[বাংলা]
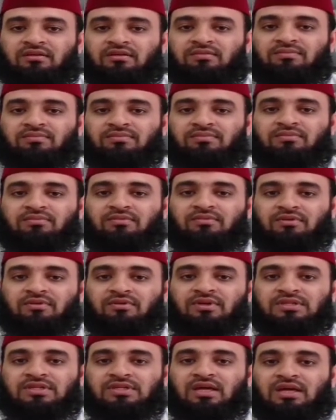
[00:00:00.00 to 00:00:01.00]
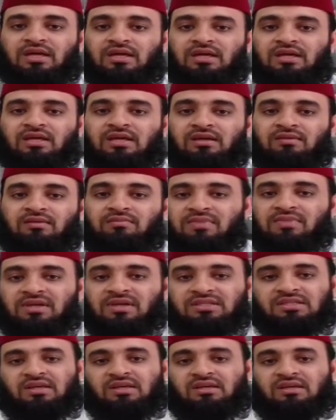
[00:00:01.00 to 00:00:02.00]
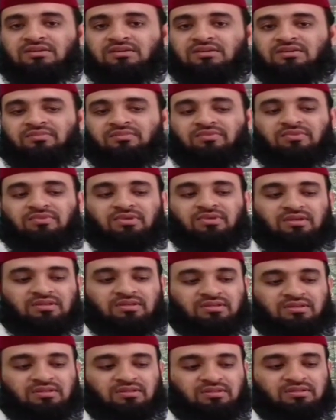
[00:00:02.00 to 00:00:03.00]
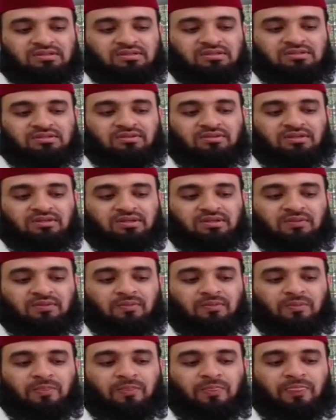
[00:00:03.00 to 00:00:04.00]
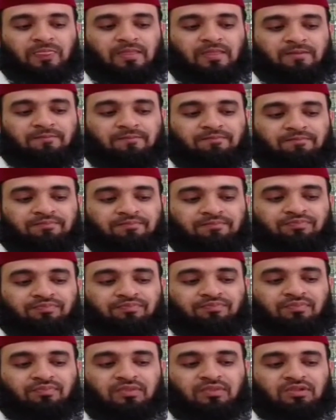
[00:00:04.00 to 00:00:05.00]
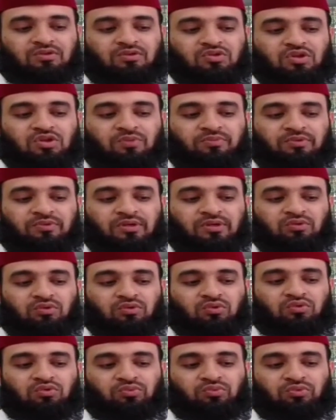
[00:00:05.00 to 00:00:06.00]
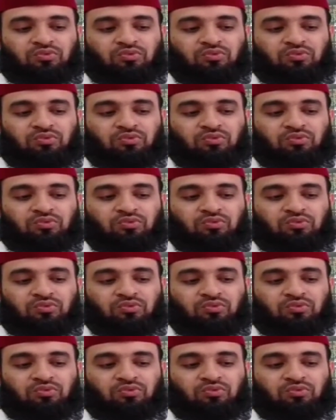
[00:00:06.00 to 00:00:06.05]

তো এটা মাজার সম্পর্কে জানতে চাইছে অনেকে এজন্য স্বপ্নটা গুরুত্বপূর্ণ